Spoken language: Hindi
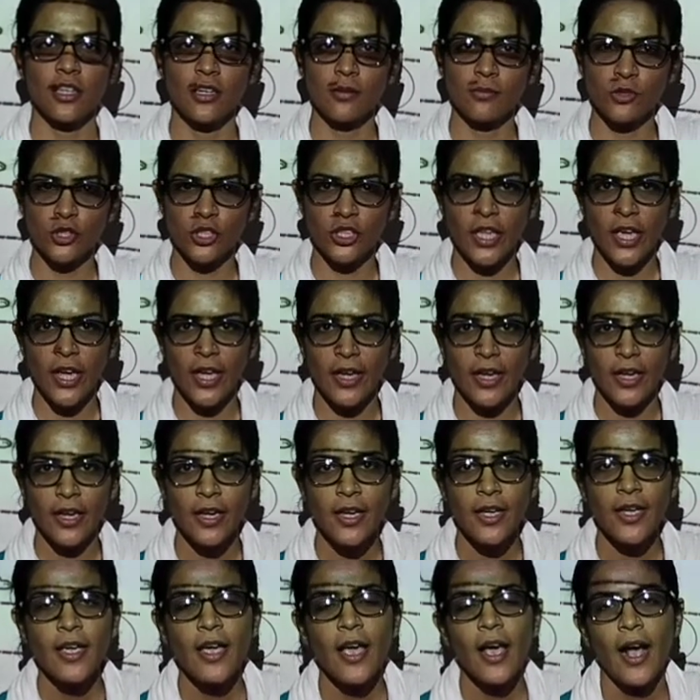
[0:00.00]
ख़त्म होता है
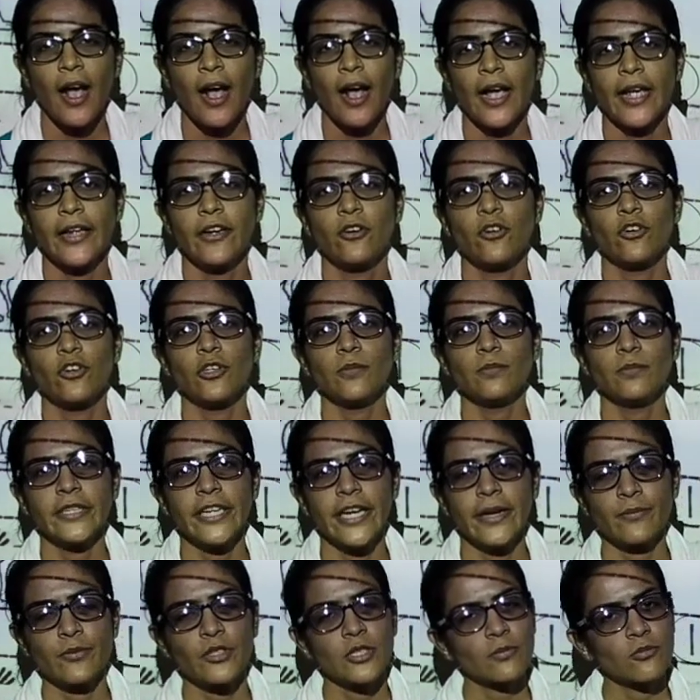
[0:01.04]
आई होप
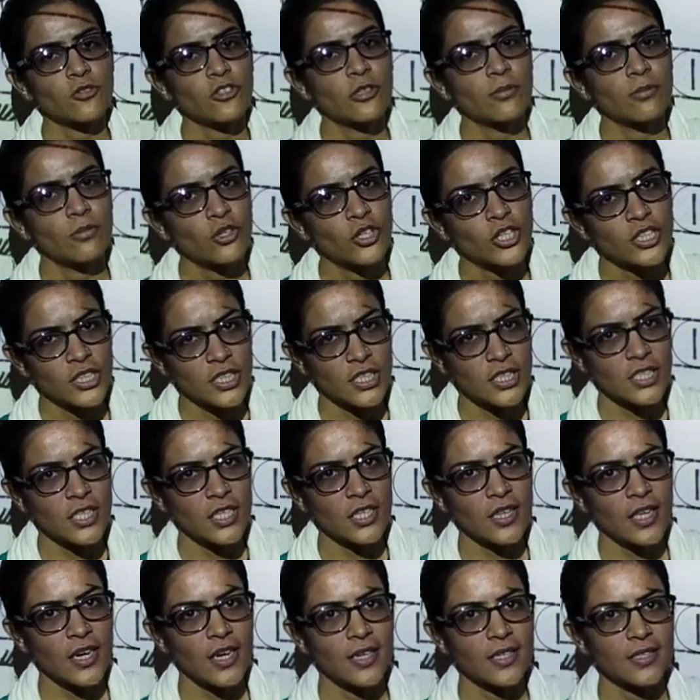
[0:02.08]
कि आप सबको बहुत
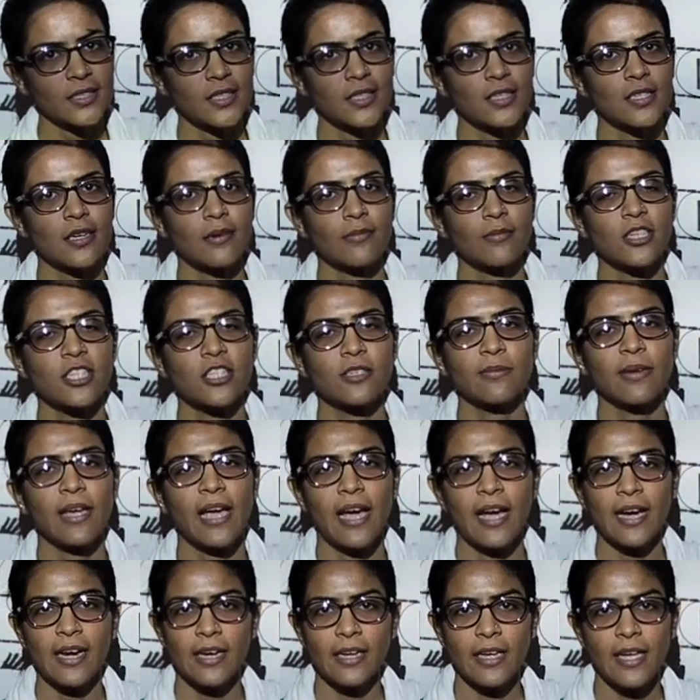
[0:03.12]
अच्छी तरह से समझ में
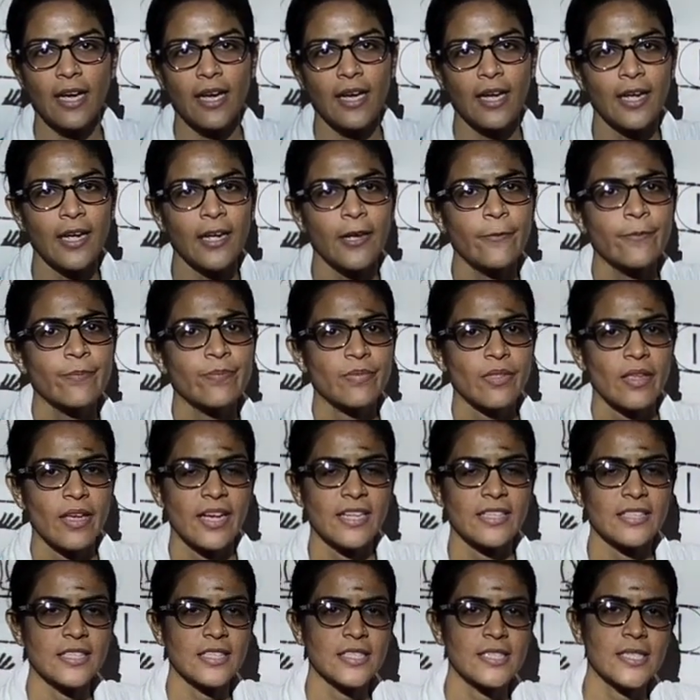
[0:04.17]
आ गया है
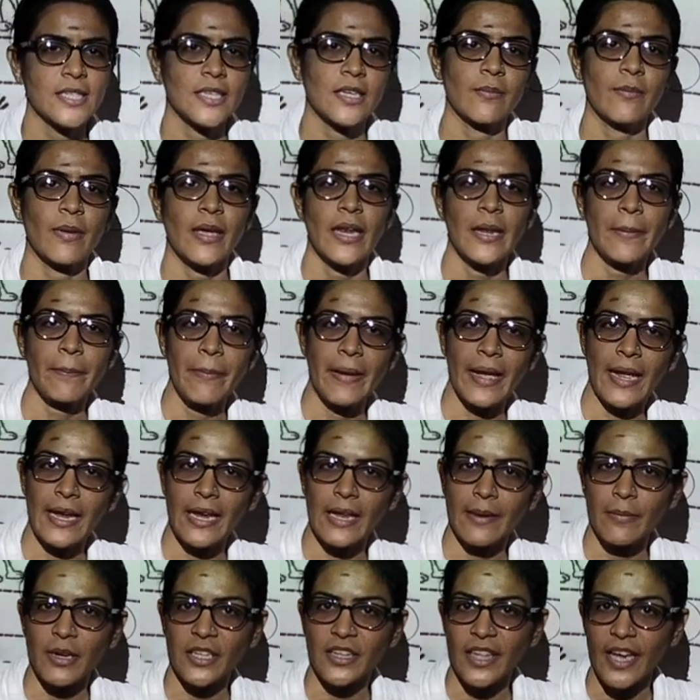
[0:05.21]
एंड जैसे कि मैंने
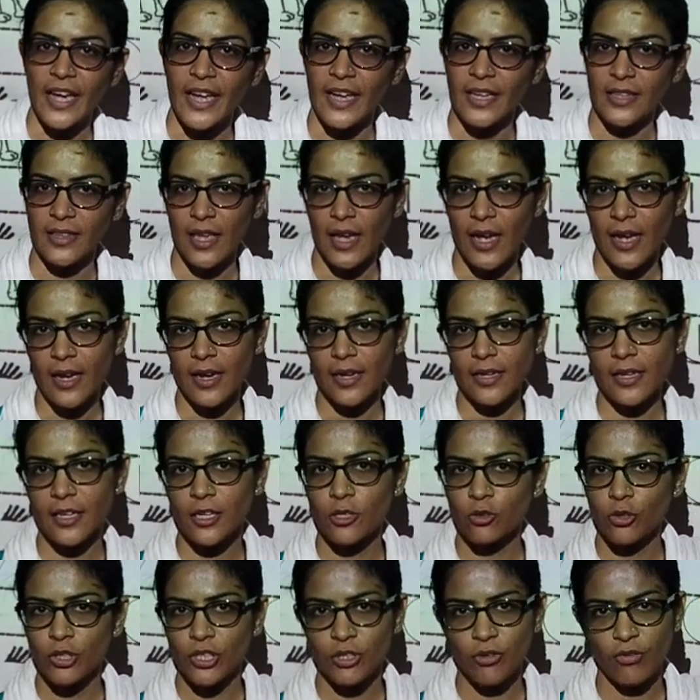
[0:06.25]
पहले बताया था कि
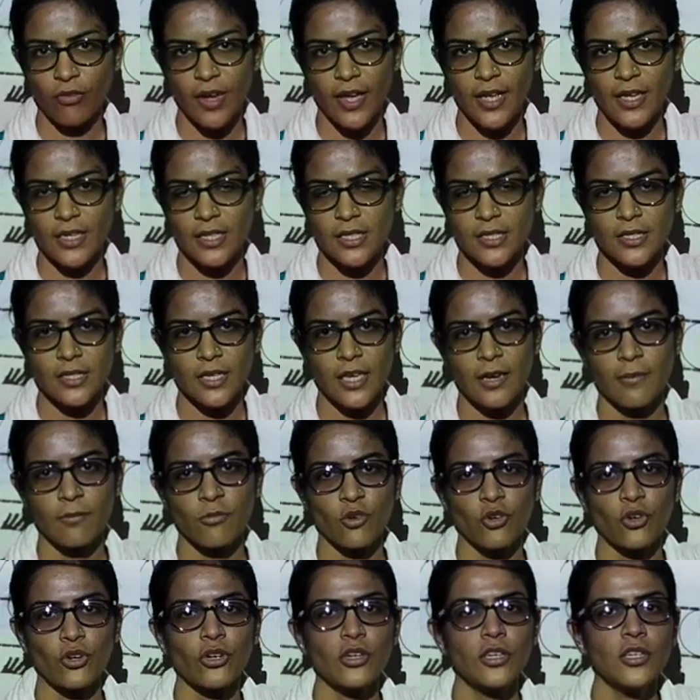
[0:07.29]
कोई क्वेरीज़ है
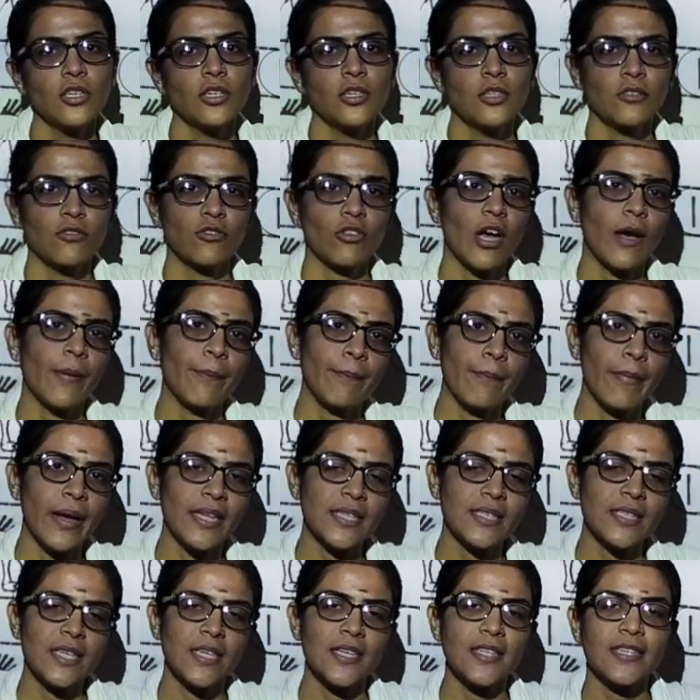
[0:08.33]
आपको तो आप
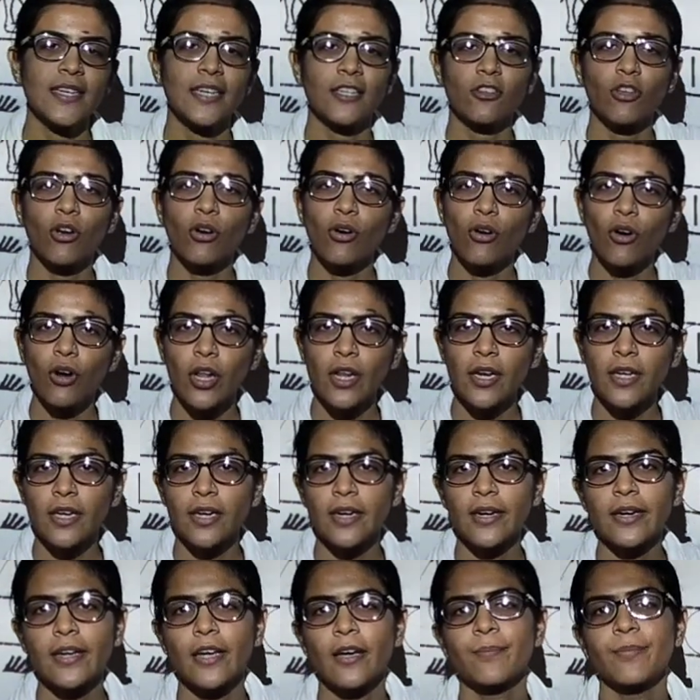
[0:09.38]
मैसेज या तो कॉल
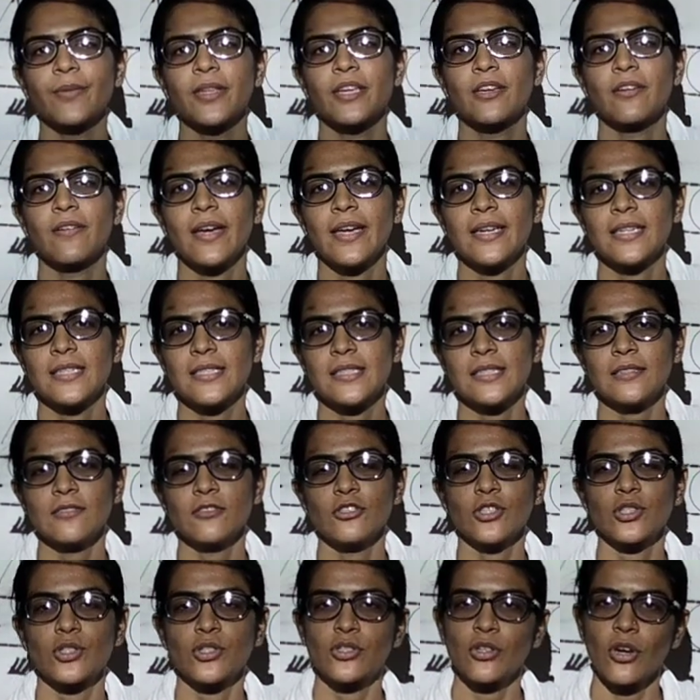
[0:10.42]
करके अपनी क्वेरीज़ है
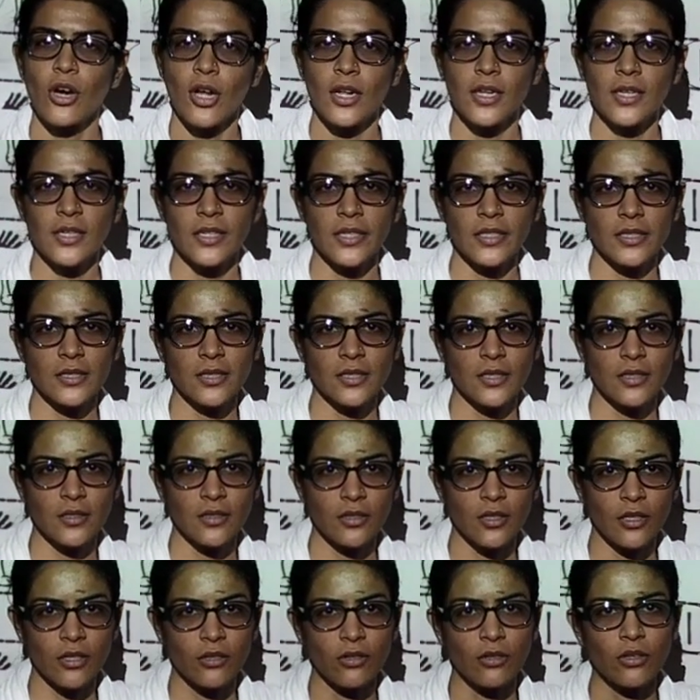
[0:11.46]
वो सॉल्व कर
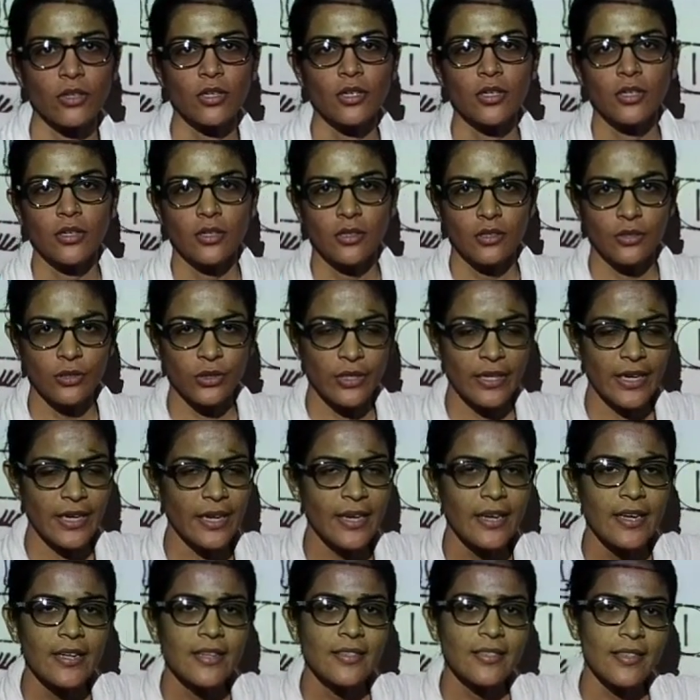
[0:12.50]
सकते हो
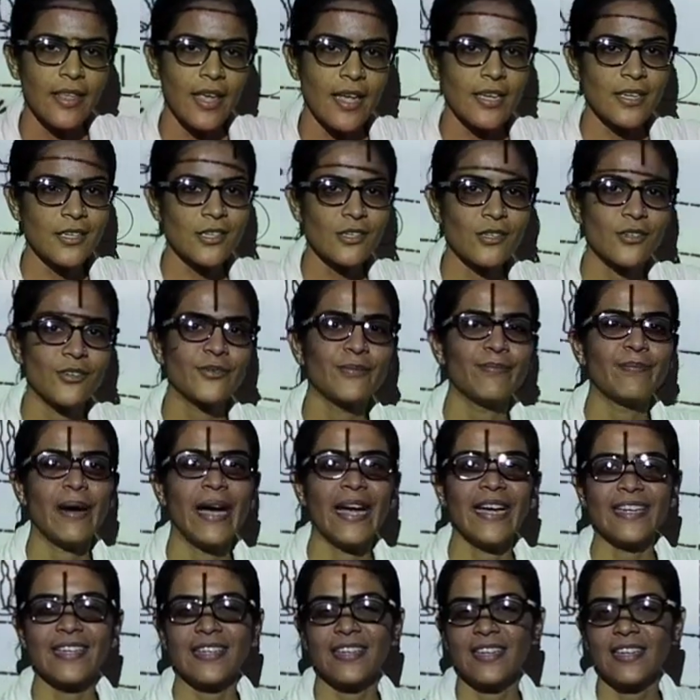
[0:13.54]
ओके थैंक यू
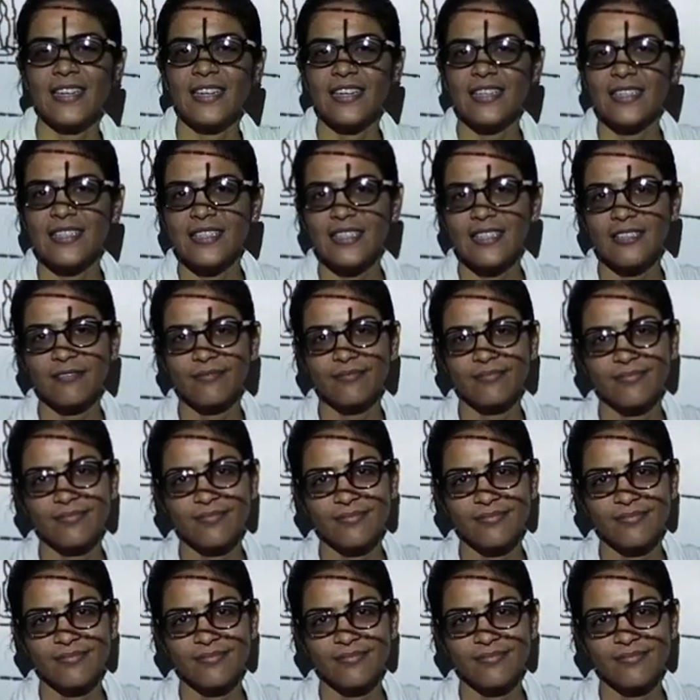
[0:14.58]
बाय किड्स